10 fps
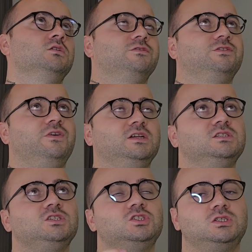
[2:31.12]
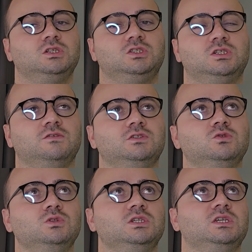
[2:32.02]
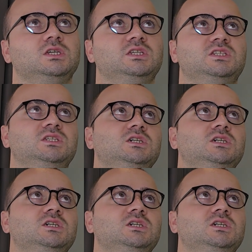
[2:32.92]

в 24 часа в сутки из